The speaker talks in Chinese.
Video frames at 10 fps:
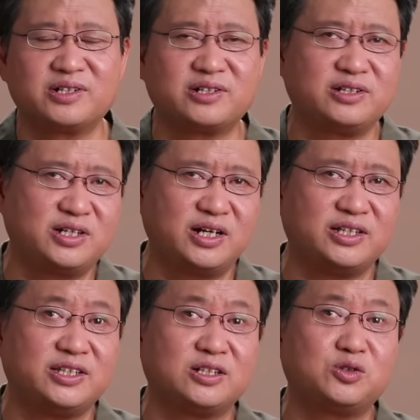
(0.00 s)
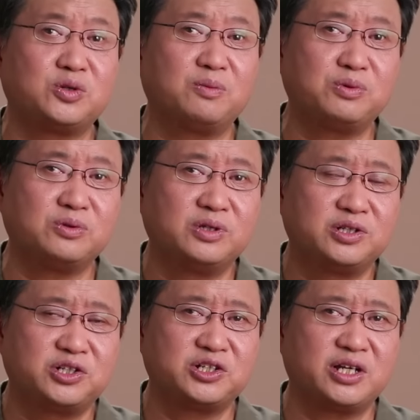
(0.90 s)
实际上已经宣布
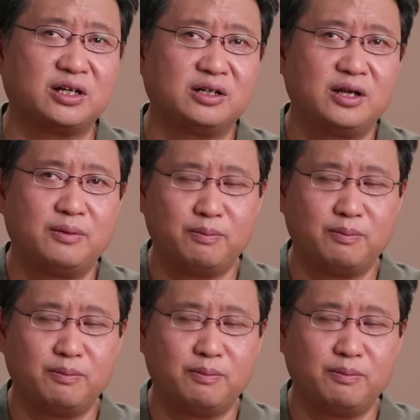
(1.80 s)
这项